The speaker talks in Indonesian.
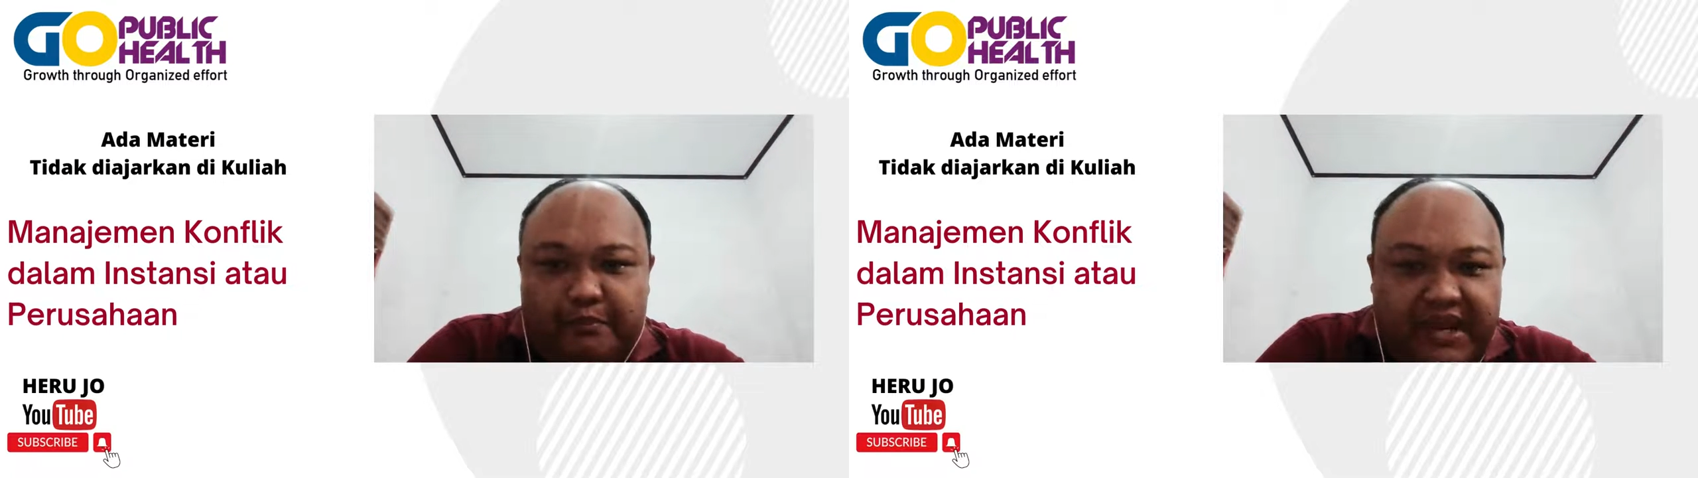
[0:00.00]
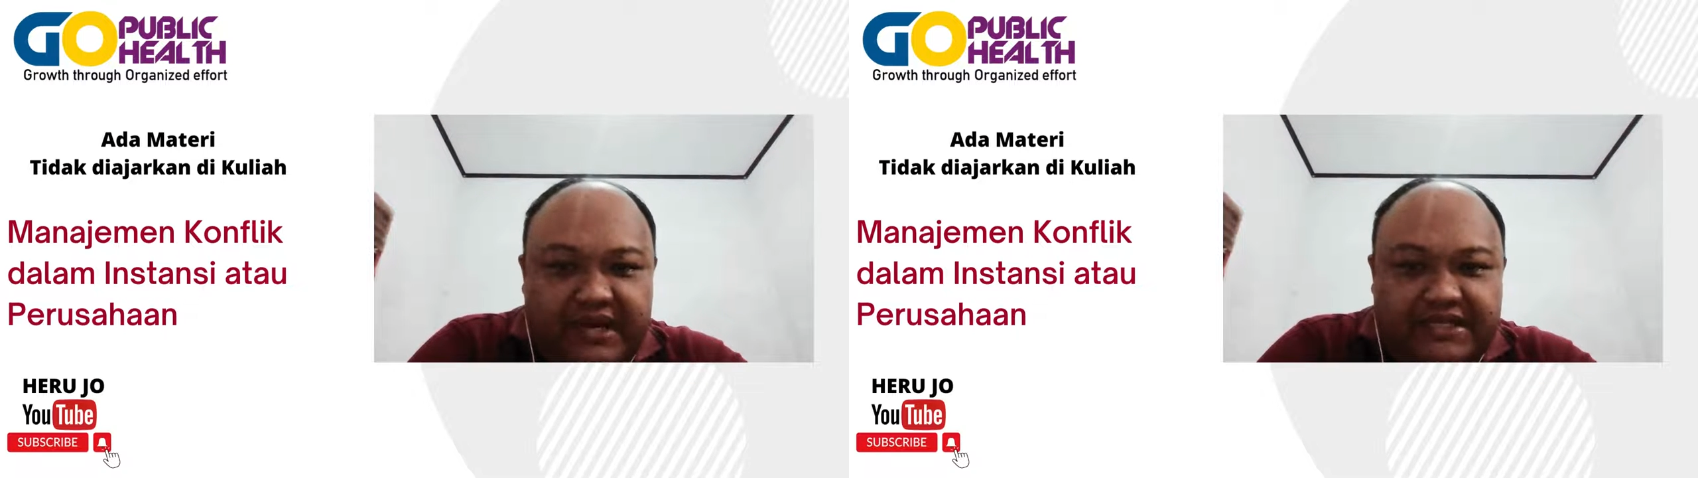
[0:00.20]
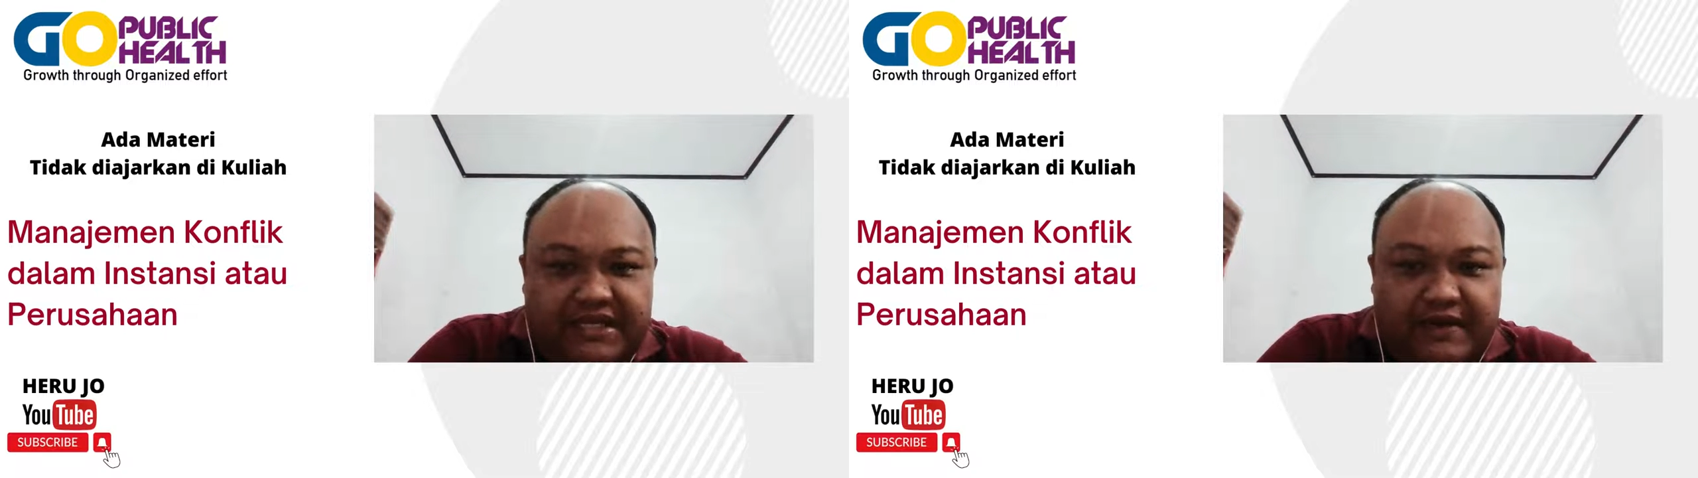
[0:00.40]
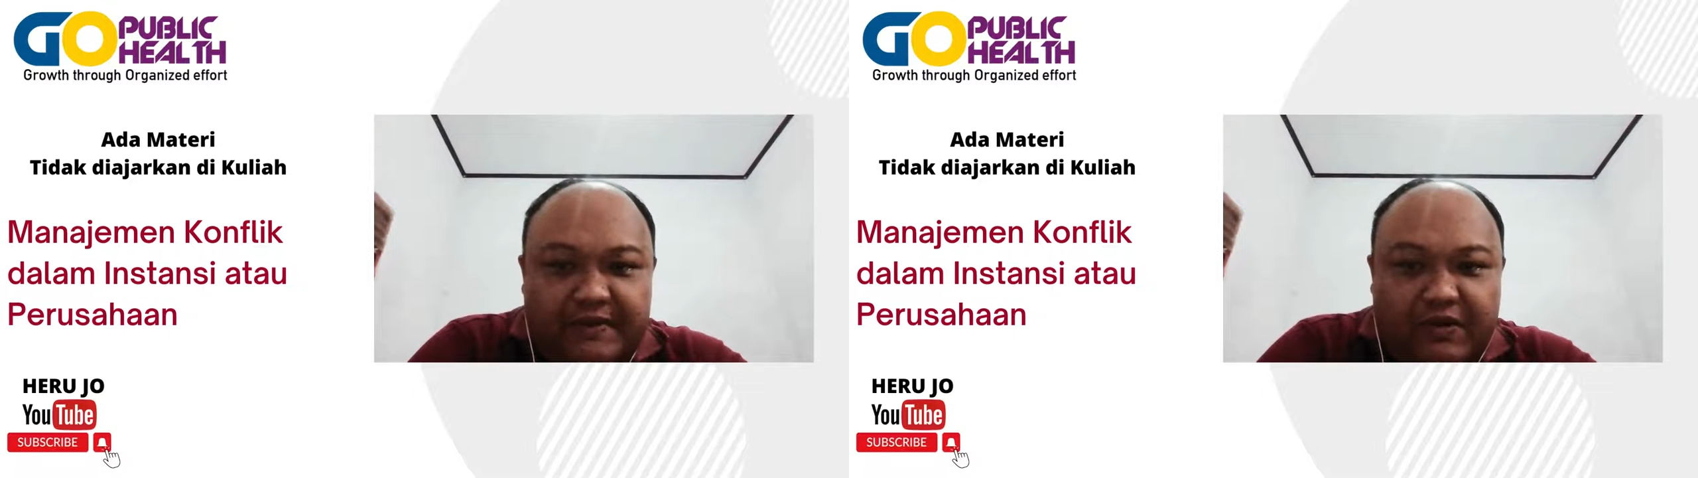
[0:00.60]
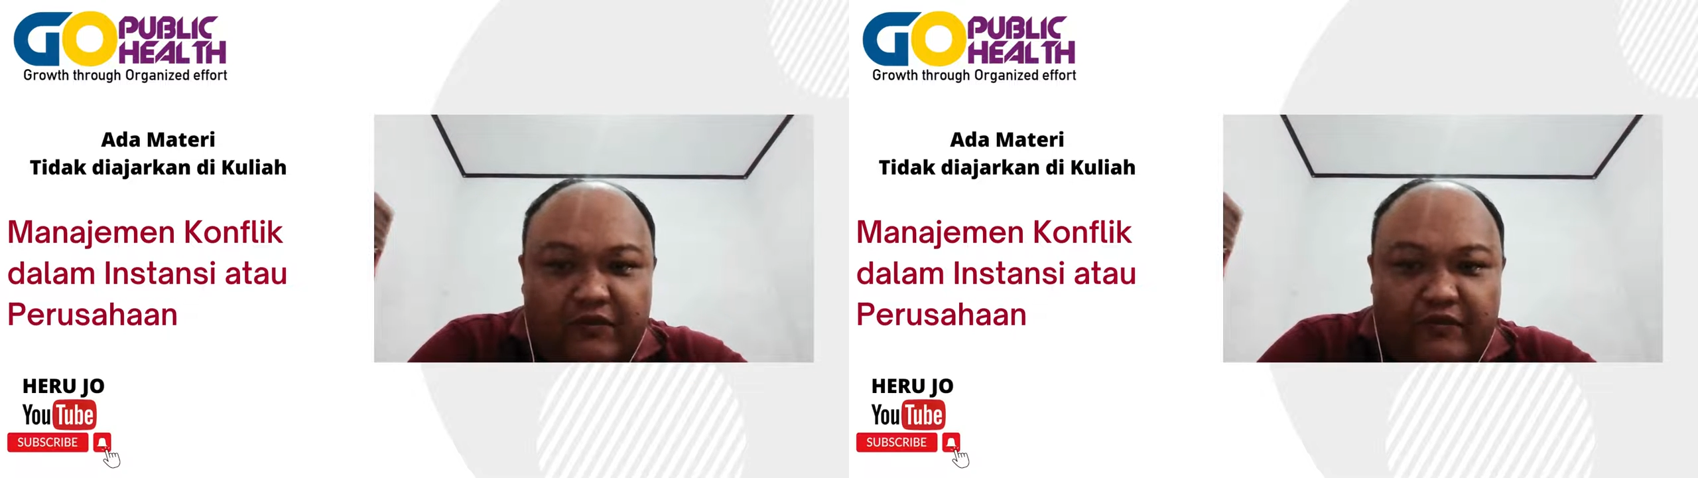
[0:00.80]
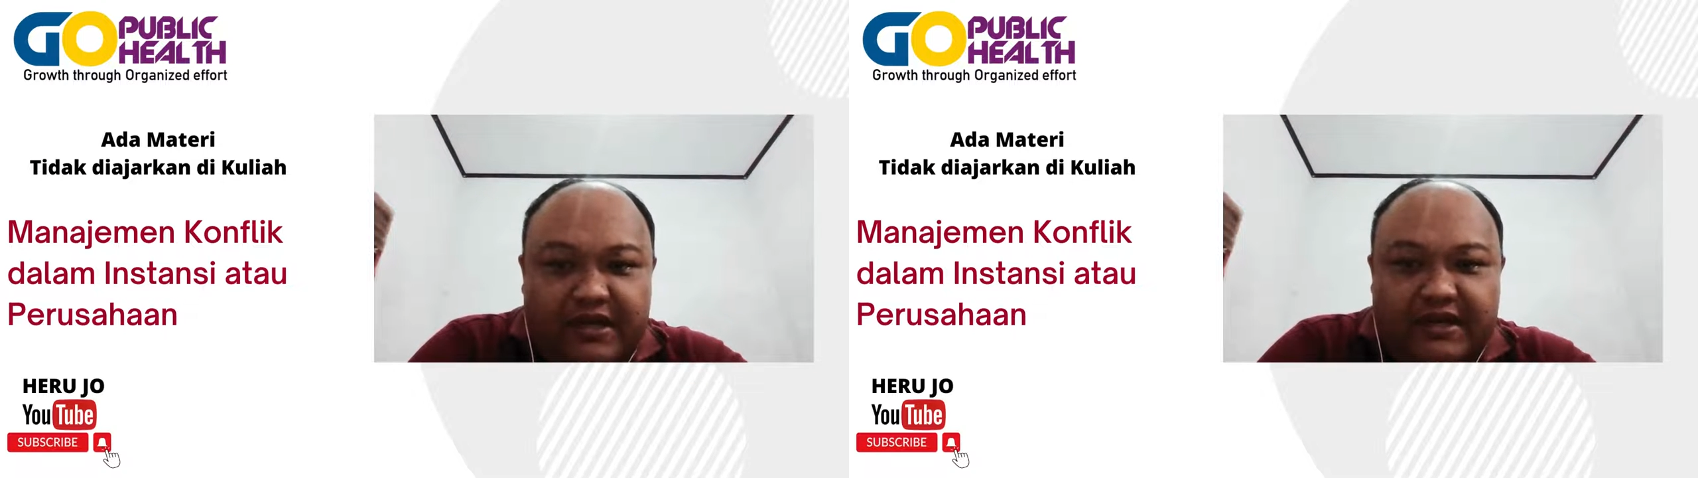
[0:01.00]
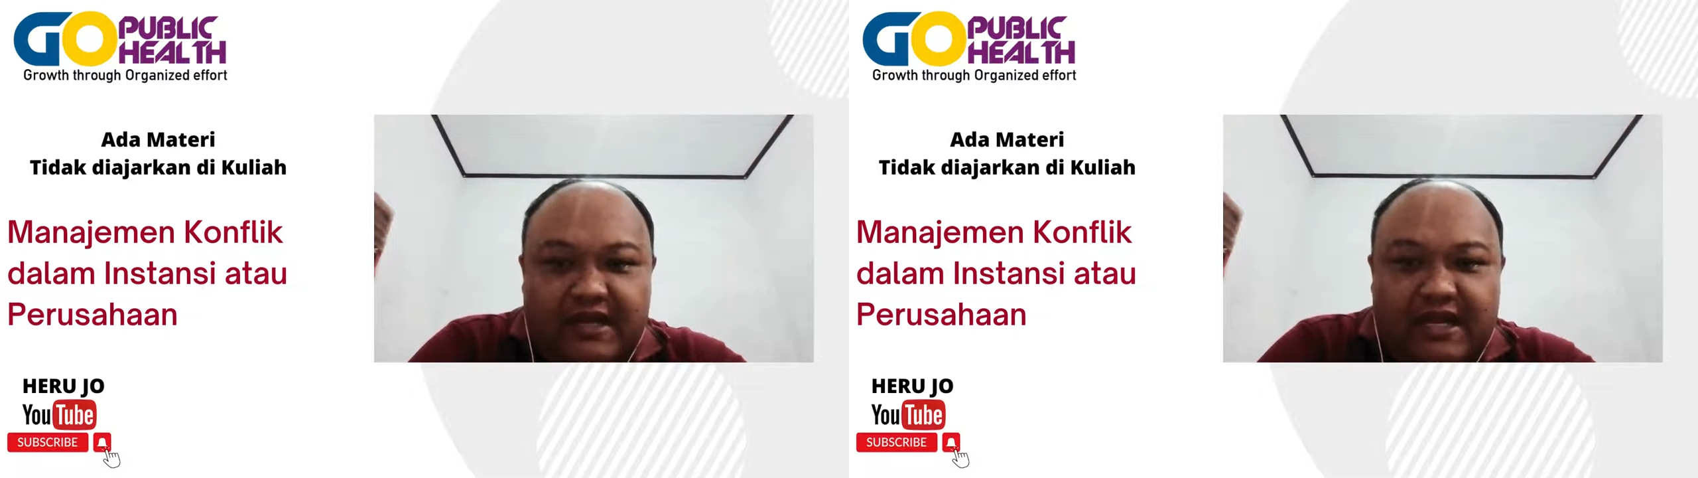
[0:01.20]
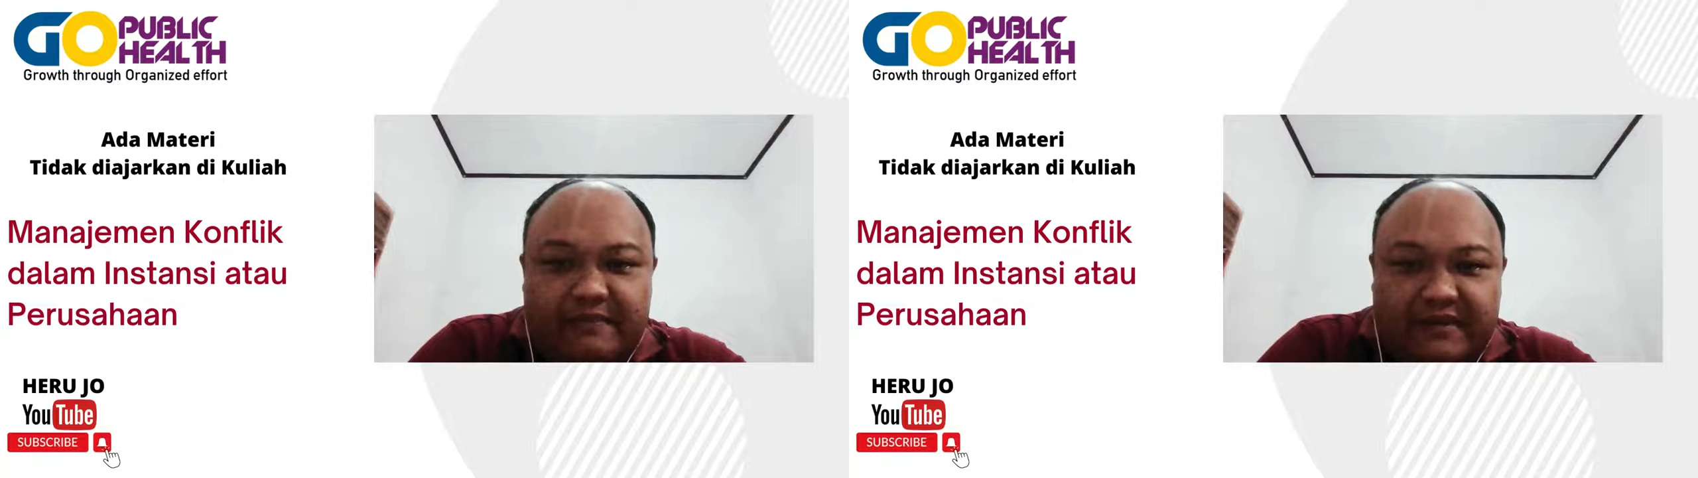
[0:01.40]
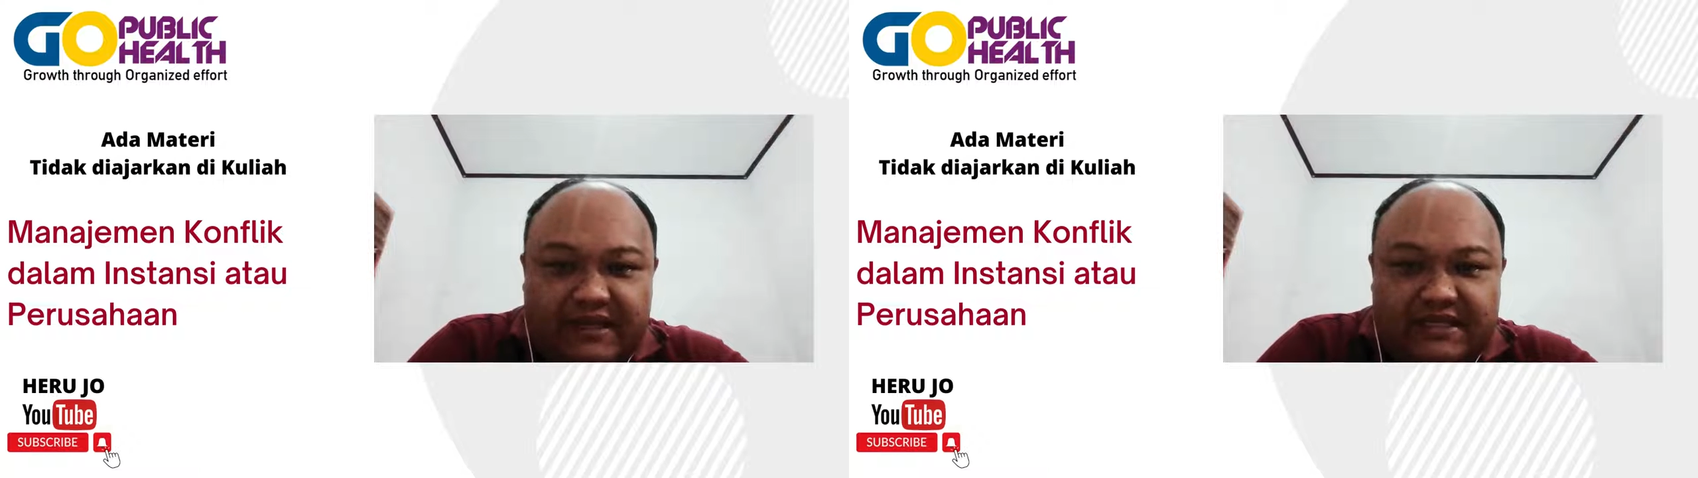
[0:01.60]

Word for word: Manajemen konflik dalam